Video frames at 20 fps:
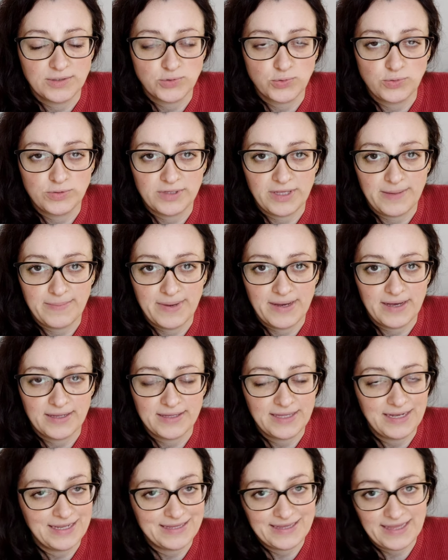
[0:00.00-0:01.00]
sul
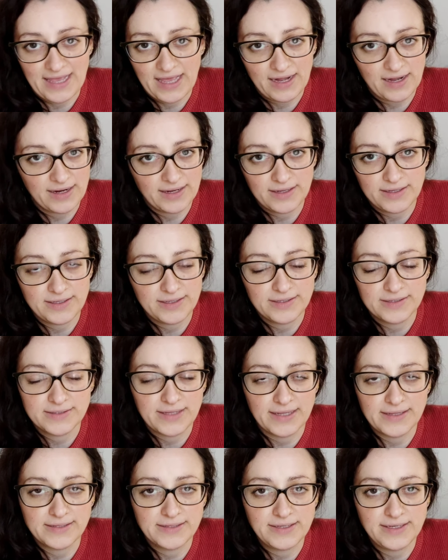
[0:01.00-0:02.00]
tema della Terra in
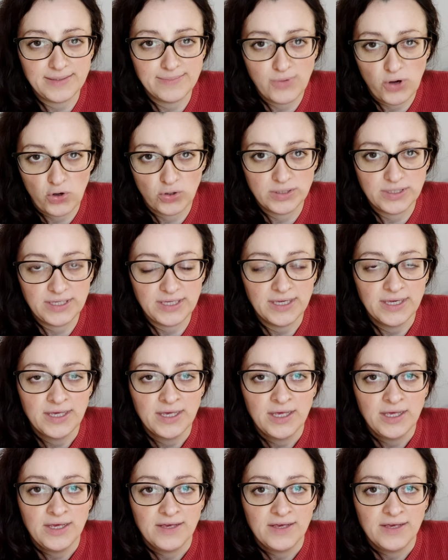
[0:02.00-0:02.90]
tanti modi.